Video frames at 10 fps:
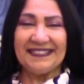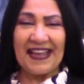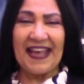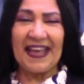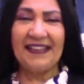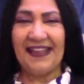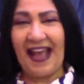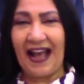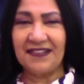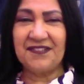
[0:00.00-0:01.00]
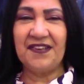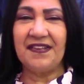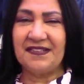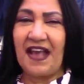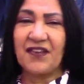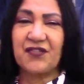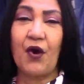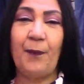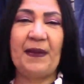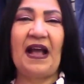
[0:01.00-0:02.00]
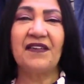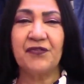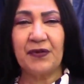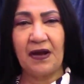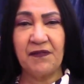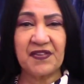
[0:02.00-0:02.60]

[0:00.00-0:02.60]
DNA Jeans e é shopping azulão.